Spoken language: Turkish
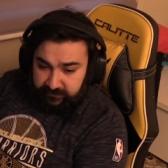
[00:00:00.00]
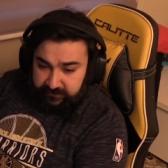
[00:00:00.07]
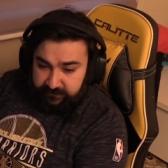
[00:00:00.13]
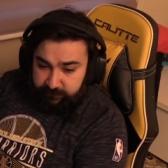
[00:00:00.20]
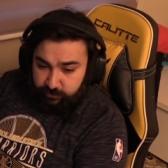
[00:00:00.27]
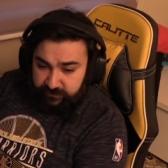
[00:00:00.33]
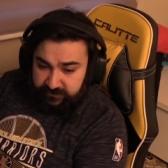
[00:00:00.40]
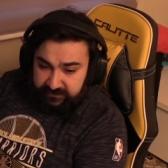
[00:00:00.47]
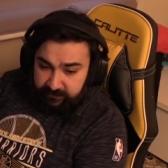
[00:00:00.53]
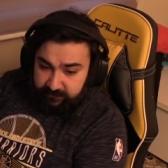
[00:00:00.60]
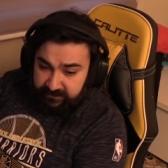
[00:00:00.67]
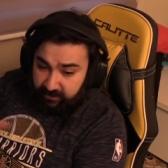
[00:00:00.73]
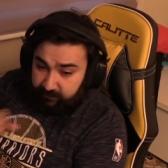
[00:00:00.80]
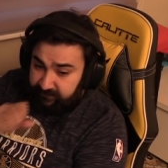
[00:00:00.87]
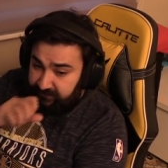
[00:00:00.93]
Bu sistem
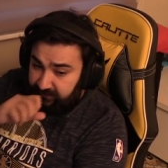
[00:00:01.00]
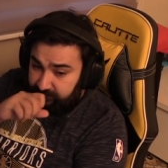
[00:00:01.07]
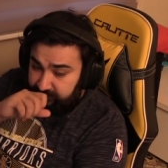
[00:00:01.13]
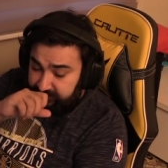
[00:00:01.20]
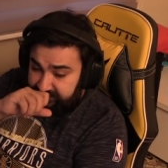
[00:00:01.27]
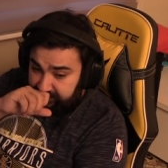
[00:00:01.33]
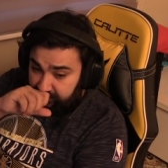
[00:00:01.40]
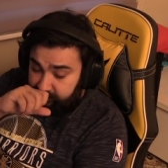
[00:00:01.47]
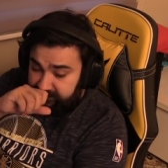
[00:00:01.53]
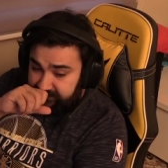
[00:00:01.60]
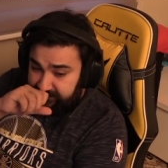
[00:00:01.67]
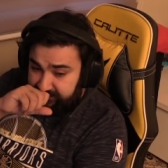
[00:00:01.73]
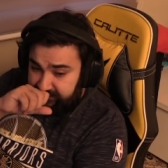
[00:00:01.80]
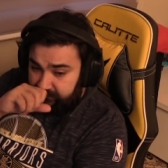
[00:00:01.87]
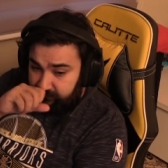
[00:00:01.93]
sabit kalmalı. Sabit
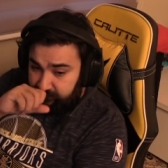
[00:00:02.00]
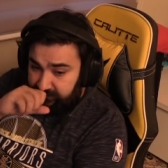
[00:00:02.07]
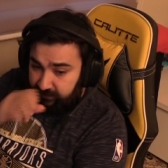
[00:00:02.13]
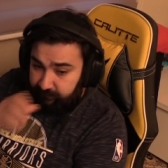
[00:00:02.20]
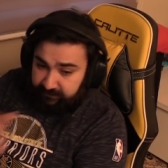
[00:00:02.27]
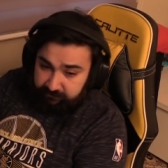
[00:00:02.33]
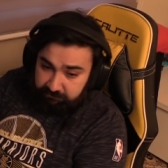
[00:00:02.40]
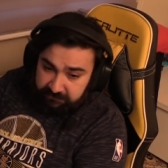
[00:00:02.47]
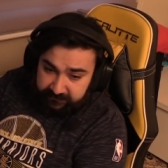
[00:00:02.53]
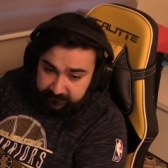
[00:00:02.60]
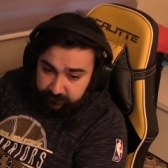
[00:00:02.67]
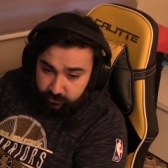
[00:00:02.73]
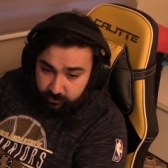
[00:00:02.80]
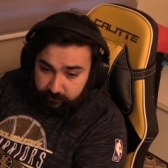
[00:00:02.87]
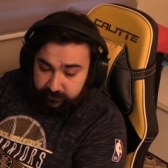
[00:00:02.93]
zaten. Yani bir
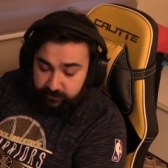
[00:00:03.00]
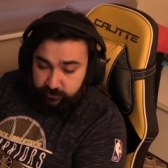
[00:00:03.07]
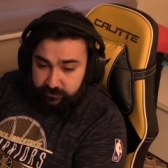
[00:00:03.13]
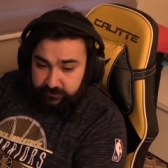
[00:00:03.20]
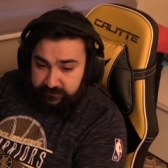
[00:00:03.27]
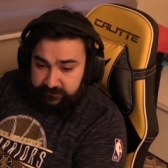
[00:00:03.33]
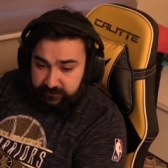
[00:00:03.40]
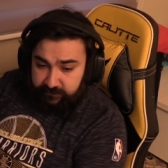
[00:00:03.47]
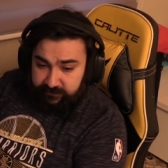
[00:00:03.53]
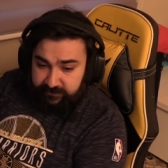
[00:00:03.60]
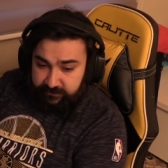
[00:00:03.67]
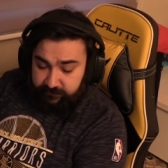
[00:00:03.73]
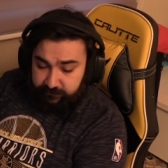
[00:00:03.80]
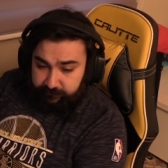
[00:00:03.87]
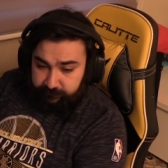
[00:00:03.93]
sıkıntısı olmadığı sürece
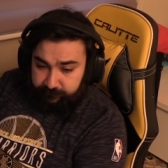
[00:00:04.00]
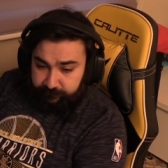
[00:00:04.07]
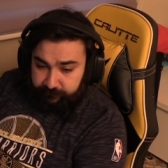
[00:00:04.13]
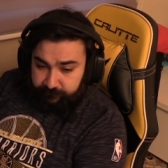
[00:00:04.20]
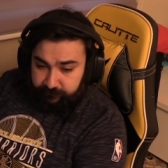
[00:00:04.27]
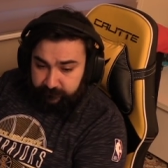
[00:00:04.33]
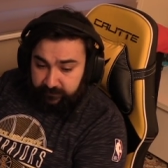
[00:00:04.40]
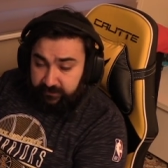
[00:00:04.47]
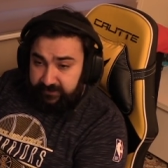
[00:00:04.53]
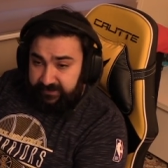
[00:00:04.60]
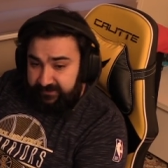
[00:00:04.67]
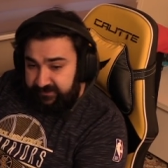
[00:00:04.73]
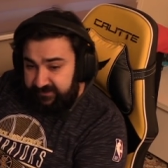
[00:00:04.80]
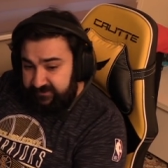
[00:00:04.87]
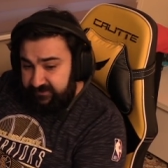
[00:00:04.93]
sabit.
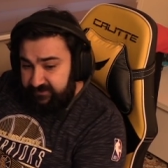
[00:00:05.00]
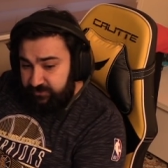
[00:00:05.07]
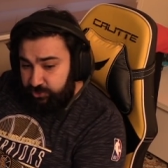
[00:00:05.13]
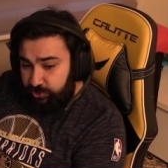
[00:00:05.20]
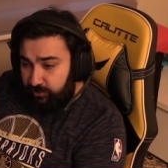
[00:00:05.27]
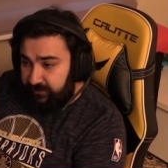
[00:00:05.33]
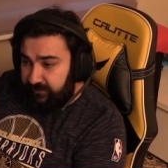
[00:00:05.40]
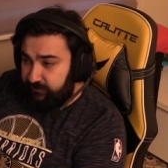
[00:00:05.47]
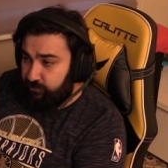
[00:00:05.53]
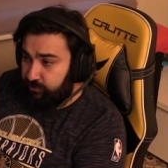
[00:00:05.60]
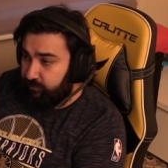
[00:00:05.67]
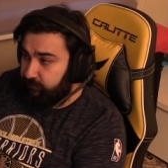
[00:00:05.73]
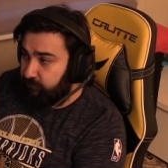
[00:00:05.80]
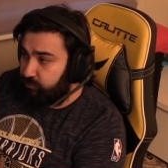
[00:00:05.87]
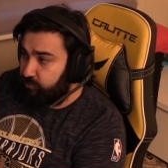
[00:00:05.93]
Yani kesintisi şöyle
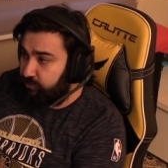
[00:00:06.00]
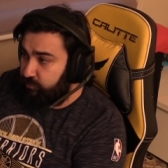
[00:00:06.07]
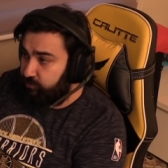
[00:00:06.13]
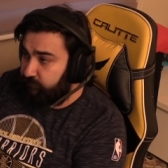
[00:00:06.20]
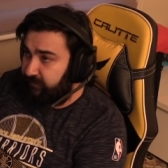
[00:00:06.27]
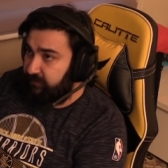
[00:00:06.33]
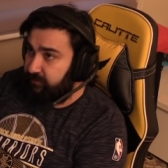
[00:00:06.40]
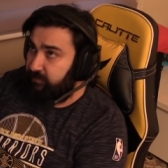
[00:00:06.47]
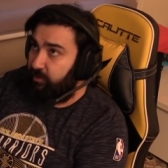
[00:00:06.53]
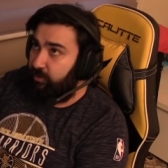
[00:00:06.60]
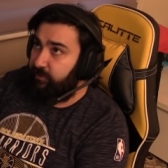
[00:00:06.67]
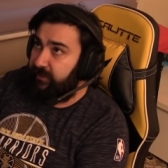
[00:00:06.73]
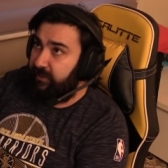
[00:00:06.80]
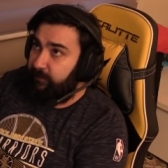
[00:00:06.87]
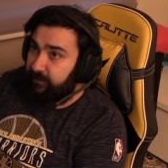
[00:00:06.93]
atıyorum %3 var.
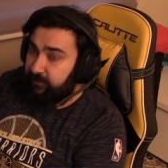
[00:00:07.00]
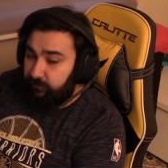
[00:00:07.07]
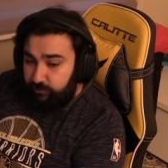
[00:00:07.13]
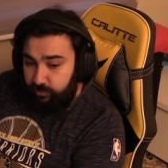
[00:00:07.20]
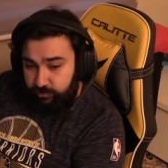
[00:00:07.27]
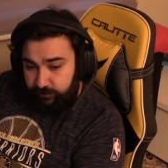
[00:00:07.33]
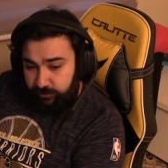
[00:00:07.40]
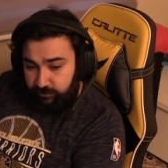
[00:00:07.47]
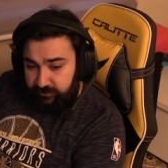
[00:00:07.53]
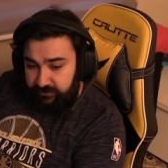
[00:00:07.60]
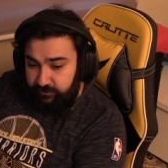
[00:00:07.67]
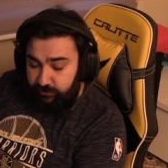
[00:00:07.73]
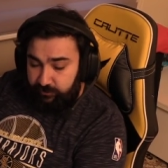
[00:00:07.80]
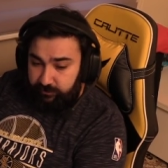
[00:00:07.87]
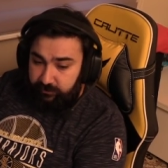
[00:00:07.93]
10 GB'de 30 milyon
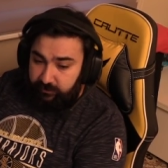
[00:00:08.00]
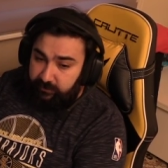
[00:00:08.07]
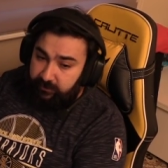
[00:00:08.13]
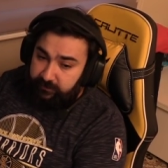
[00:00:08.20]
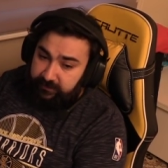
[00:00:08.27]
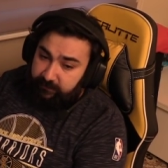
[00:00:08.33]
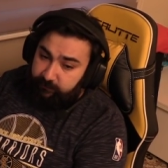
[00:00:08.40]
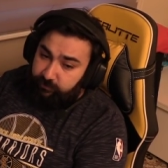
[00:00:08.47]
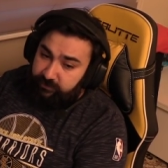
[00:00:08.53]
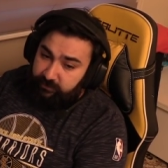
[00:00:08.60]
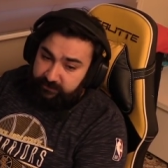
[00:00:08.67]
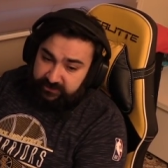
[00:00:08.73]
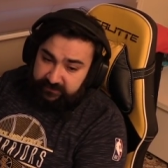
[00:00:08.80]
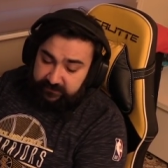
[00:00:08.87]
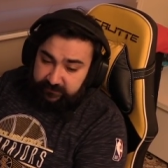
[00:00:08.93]
gidiyor. Ya yani bunu da
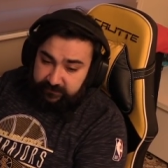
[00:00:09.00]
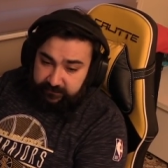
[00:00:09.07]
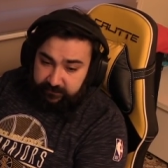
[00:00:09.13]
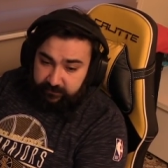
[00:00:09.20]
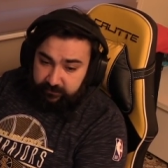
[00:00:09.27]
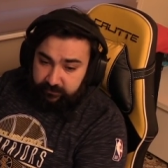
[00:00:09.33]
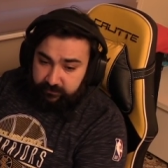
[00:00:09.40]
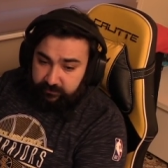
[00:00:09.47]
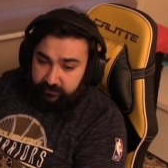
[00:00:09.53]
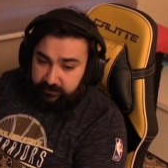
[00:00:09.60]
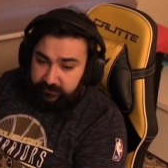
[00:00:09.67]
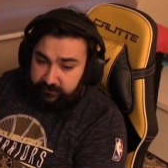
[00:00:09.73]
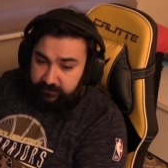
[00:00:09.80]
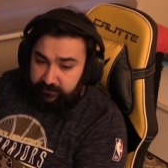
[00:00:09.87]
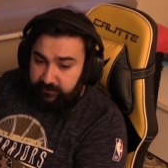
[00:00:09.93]
bir şekilde
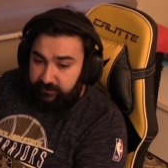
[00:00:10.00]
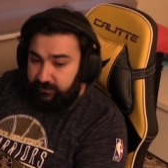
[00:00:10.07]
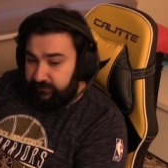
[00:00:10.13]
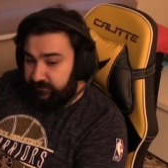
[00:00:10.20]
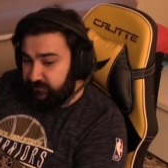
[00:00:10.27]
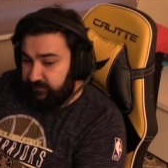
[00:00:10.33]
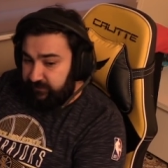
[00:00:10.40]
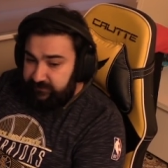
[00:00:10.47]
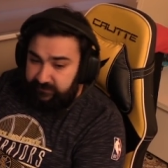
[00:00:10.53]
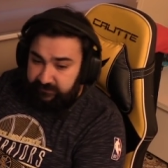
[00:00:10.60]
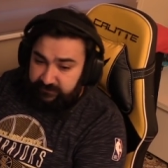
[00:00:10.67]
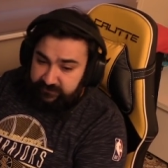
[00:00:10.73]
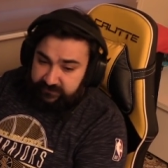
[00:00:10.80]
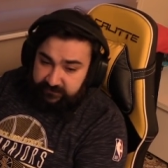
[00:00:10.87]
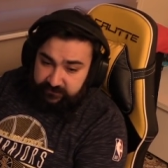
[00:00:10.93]
e, alıcıyla
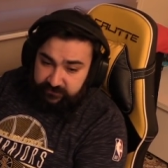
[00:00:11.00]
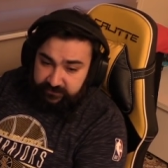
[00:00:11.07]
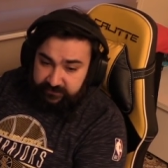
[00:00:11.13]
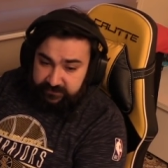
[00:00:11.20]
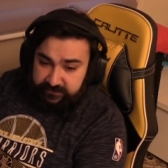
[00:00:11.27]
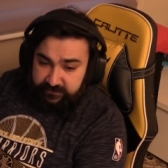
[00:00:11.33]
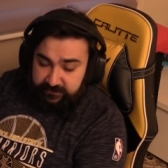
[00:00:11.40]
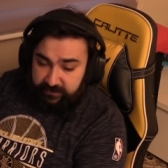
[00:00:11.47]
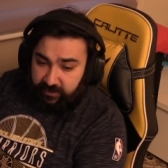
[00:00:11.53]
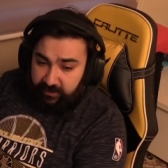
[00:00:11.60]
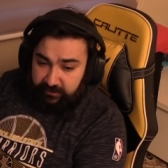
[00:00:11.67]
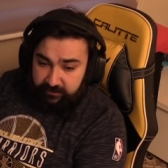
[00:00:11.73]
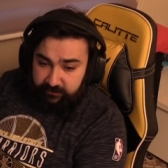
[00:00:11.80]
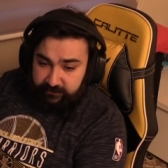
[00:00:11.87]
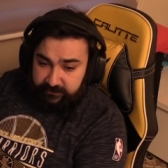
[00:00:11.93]
alıcı satıcı arasında
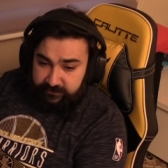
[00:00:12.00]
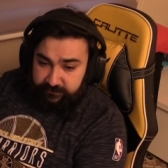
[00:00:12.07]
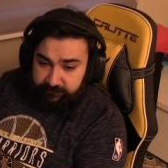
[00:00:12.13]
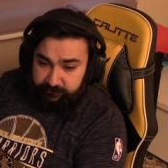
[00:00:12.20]
halledebilir.